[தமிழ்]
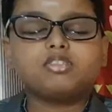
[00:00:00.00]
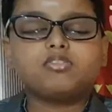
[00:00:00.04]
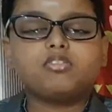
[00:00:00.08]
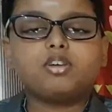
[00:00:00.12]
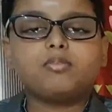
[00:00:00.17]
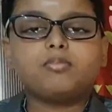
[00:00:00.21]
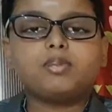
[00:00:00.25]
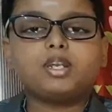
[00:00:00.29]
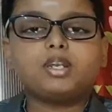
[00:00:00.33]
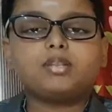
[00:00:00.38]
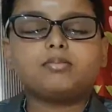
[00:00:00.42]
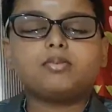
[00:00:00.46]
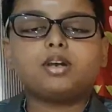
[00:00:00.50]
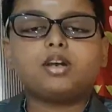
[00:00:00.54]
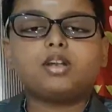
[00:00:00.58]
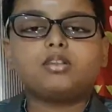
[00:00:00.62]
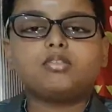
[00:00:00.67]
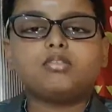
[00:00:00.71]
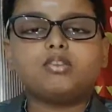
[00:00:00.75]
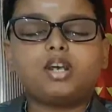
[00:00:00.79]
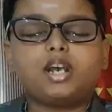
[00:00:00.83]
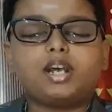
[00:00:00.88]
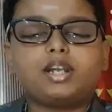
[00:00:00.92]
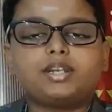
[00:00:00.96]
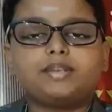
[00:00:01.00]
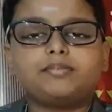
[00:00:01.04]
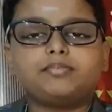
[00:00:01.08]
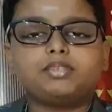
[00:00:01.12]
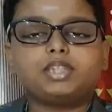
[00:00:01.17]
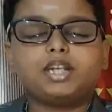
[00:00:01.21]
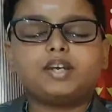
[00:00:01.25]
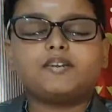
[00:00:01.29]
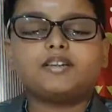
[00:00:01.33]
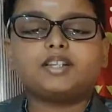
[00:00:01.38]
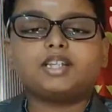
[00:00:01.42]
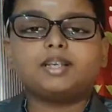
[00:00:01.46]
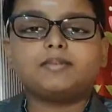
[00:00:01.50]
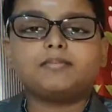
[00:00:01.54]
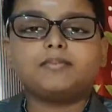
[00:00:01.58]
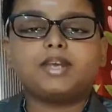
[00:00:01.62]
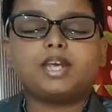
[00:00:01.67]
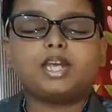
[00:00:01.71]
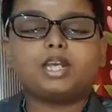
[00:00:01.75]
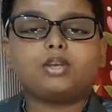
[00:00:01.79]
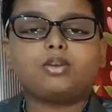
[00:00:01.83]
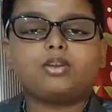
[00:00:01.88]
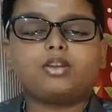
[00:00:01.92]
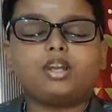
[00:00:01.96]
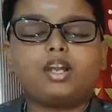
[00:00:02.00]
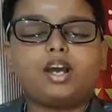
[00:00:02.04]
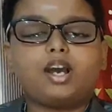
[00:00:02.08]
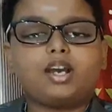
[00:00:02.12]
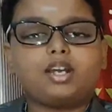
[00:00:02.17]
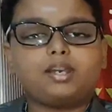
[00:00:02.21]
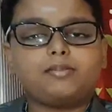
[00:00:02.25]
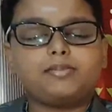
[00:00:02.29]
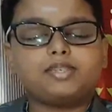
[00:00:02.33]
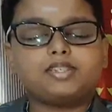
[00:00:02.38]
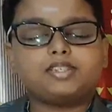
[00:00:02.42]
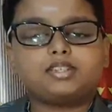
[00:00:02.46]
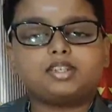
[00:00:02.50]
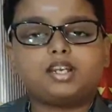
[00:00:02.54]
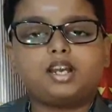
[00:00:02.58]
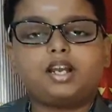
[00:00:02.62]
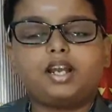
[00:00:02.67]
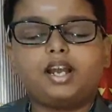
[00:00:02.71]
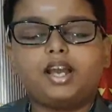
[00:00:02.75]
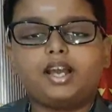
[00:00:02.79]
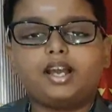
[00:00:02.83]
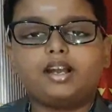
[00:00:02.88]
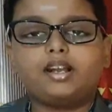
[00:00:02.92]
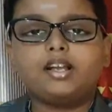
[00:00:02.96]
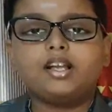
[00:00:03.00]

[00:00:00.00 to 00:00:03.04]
சிவபெருமானும் கடும் தவத்தை மேற்கொள்ள ஆரம்பிச்சிட்டாங்க